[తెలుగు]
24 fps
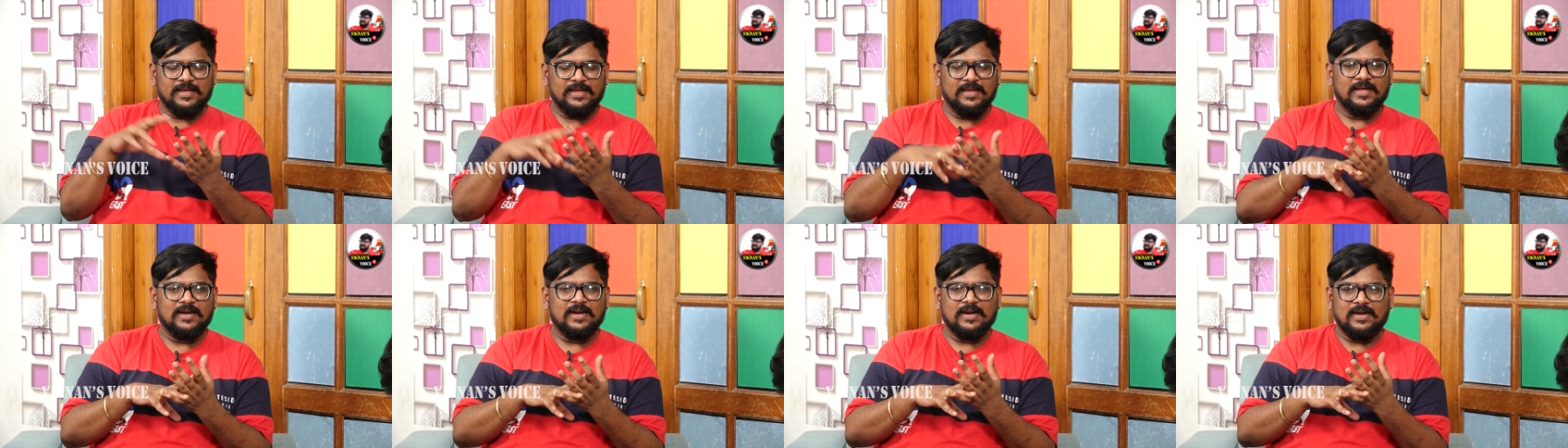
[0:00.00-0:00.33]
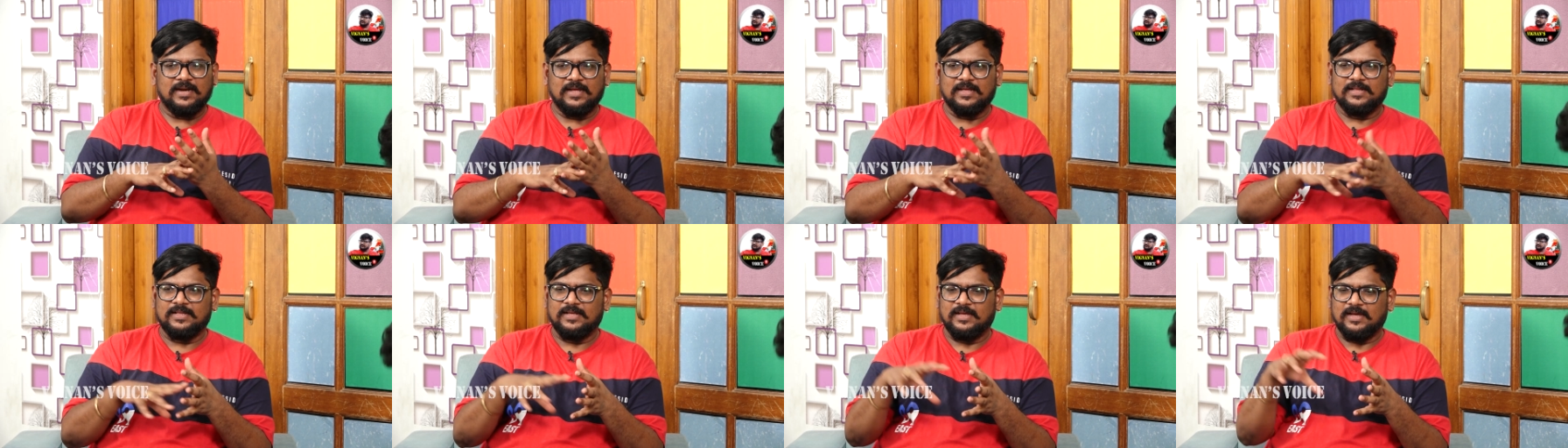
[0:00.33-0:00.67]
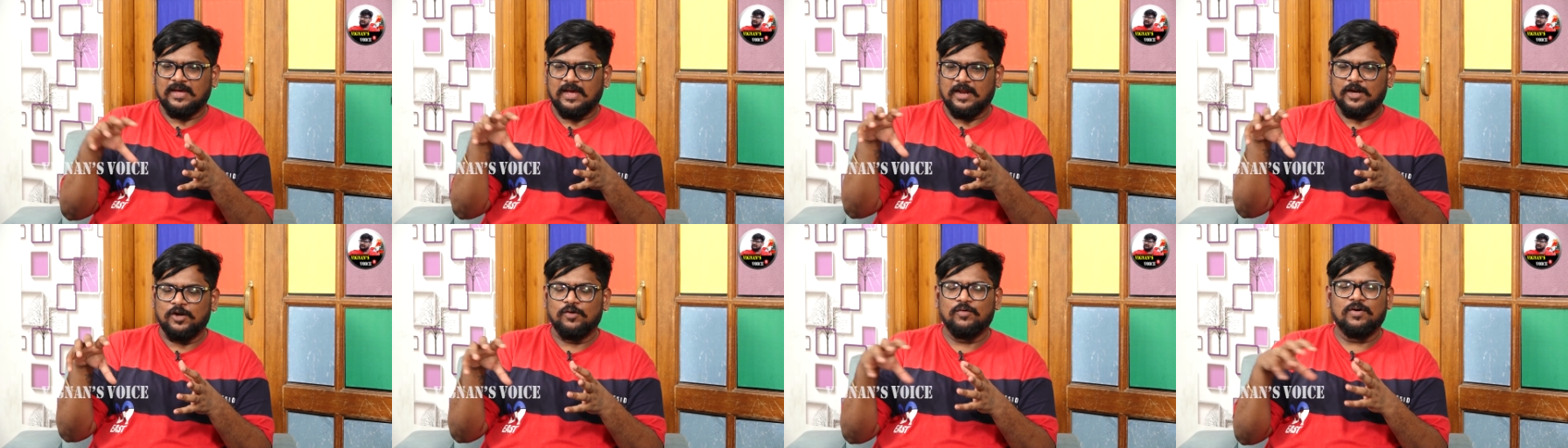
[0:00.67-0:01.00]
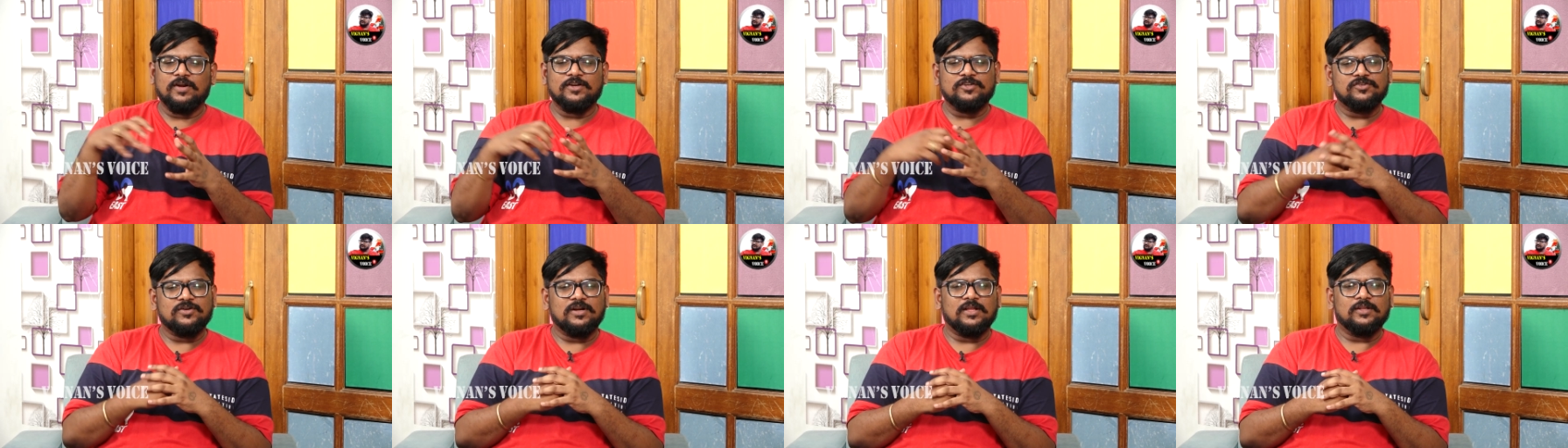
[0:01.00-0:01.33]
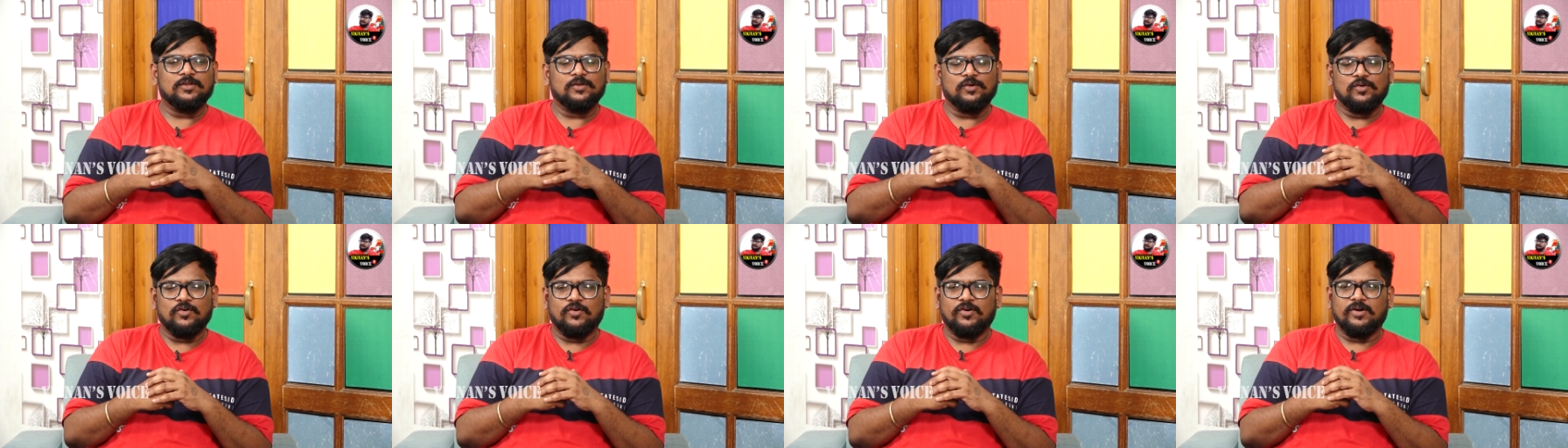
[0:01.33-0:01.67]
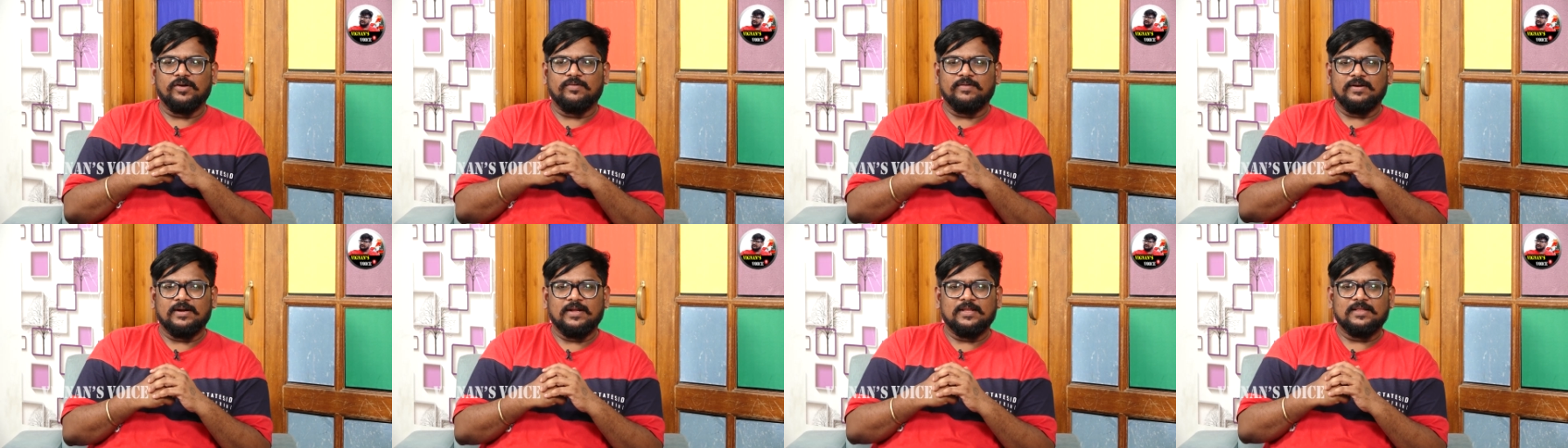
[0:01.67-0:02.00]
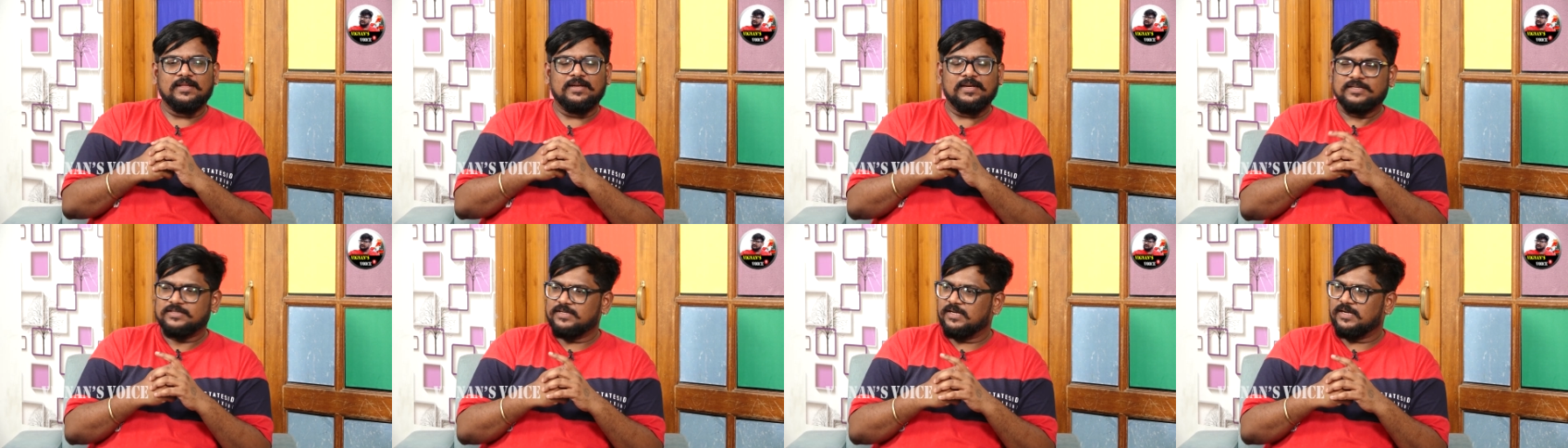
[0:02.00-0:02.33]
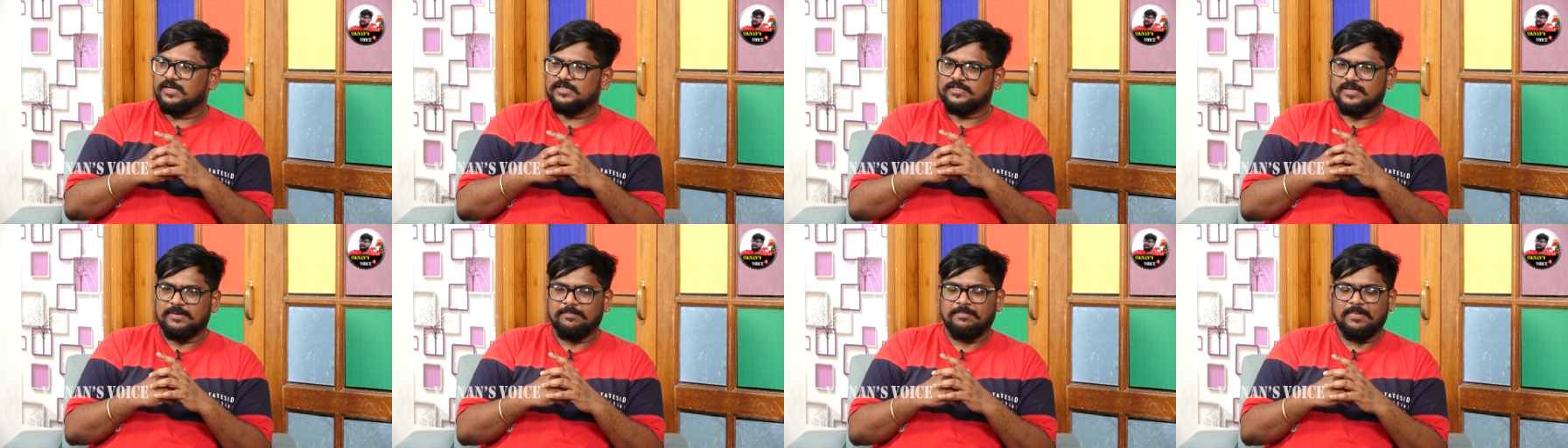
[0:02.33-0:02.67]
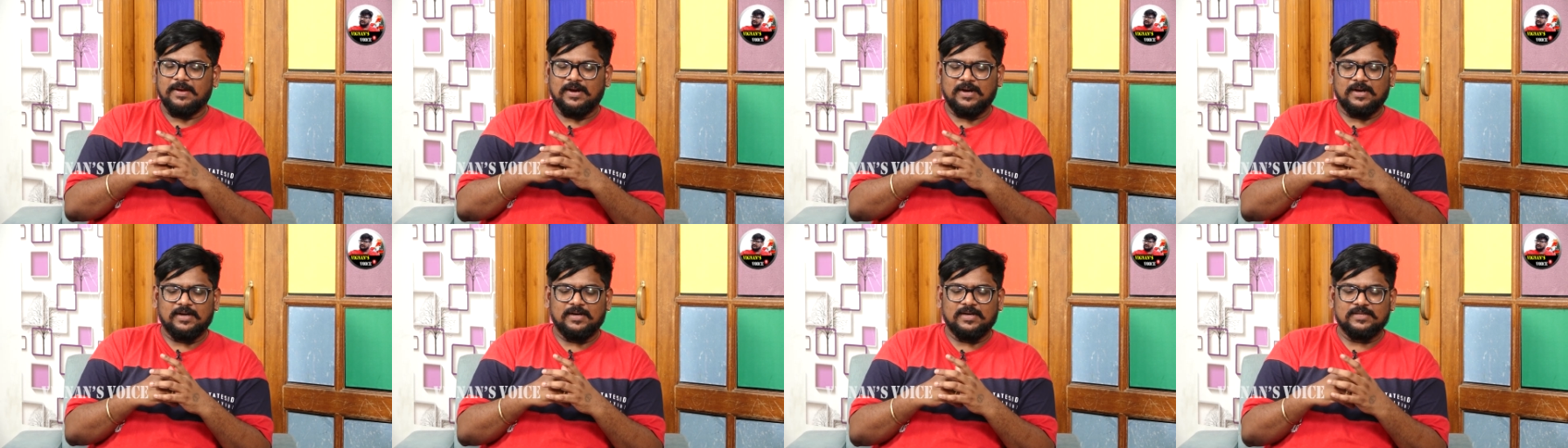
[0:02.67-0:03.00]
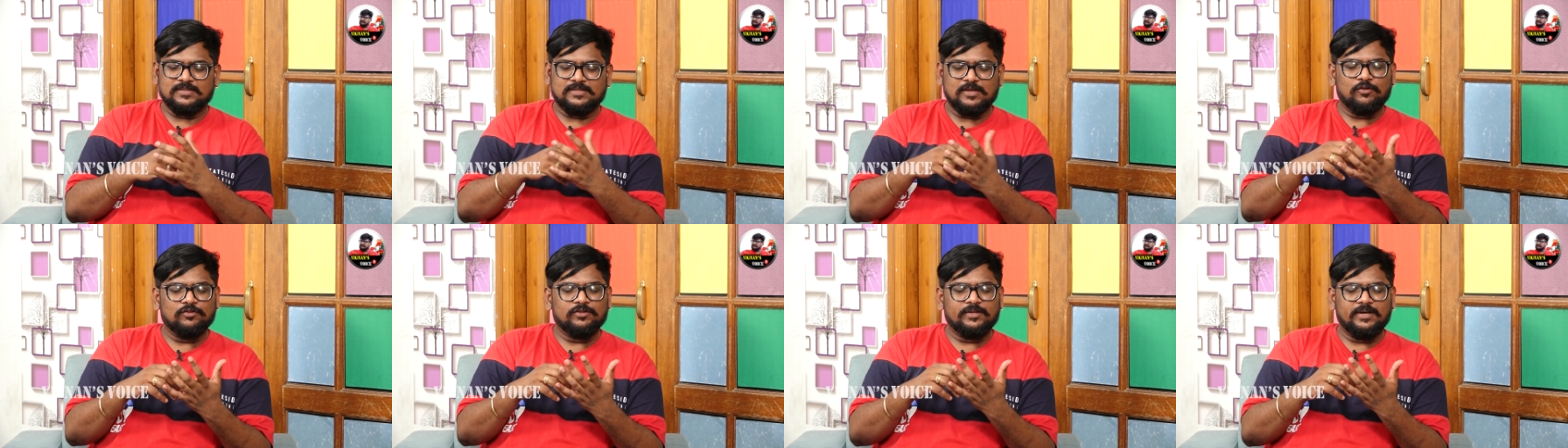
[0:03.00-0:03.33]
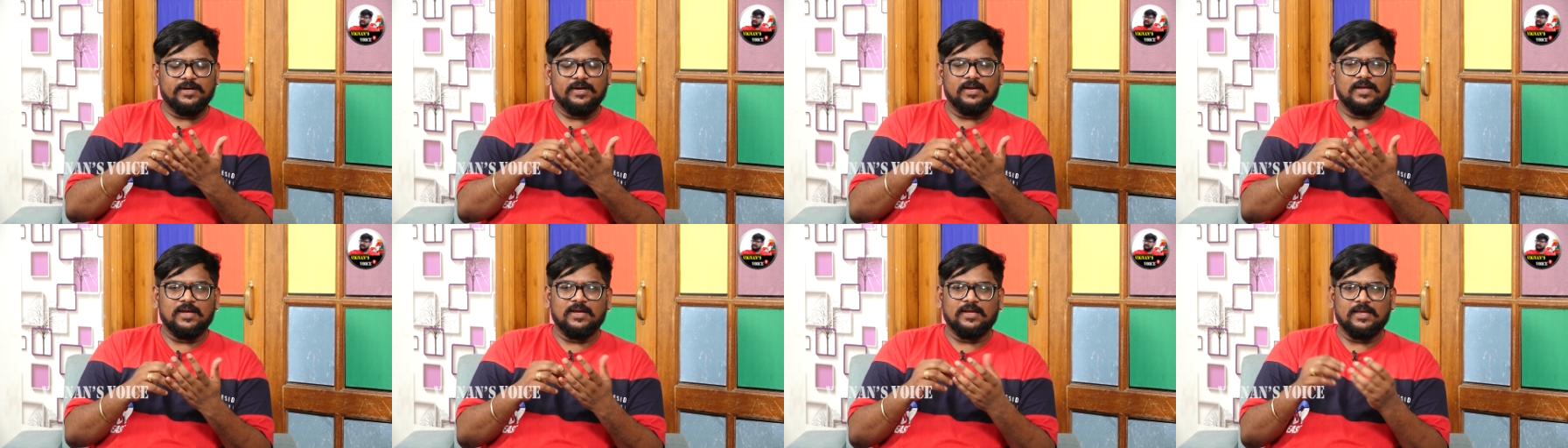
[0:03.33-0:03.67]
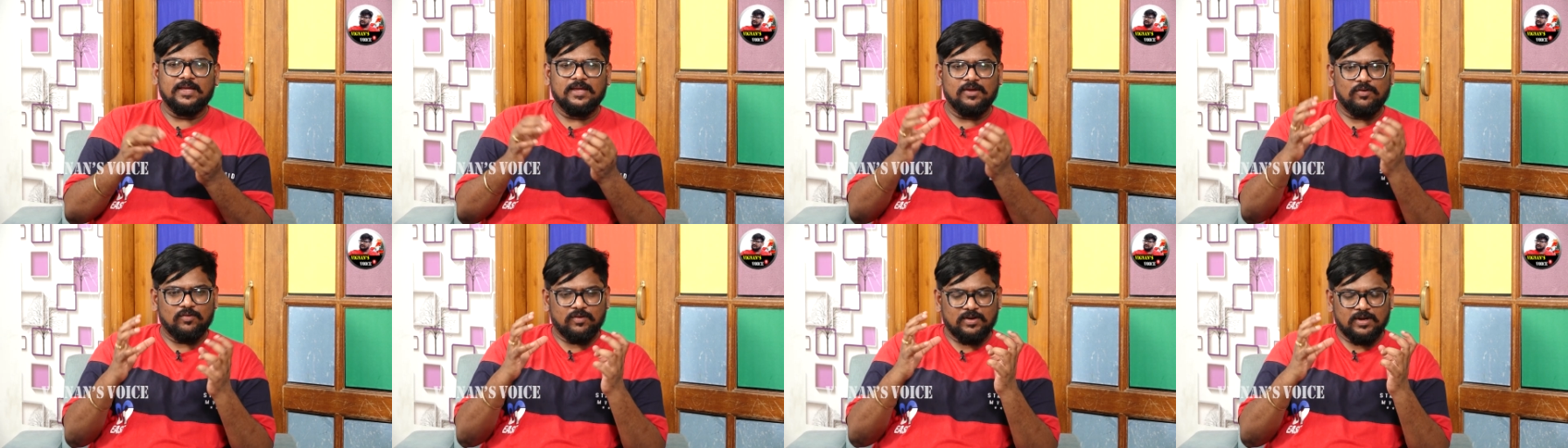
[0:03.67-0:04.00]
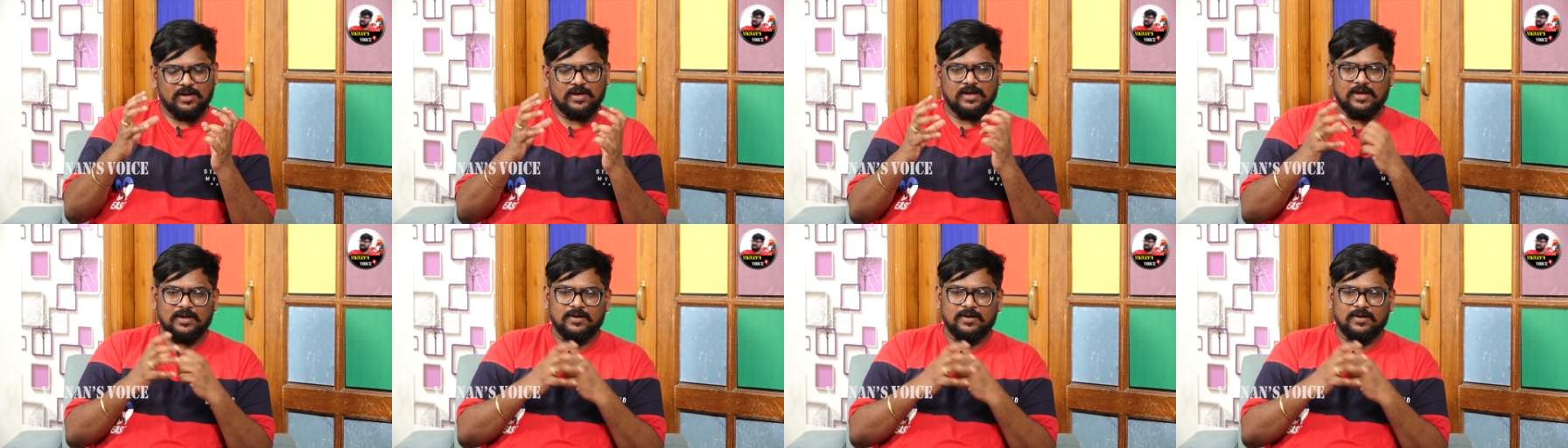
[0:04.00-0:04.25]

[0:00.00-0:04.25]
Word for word: ఇయర్ అనేది అల్లు అర్జున్ అందుకోవడం అనేది నిజంగా చెప్పాలంటే సౌత్ ఇండియాకి ఒక